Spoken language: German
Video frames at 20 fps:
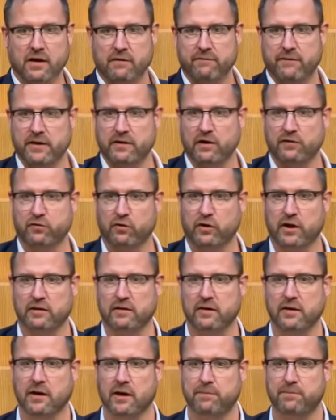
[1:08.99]
wenn dann solche
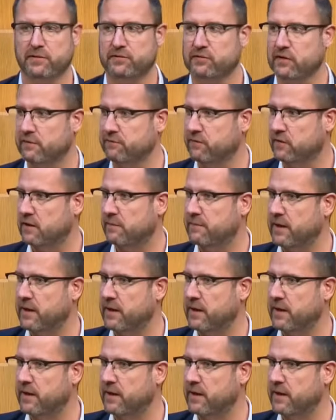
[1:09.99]
Dinge passieren wie der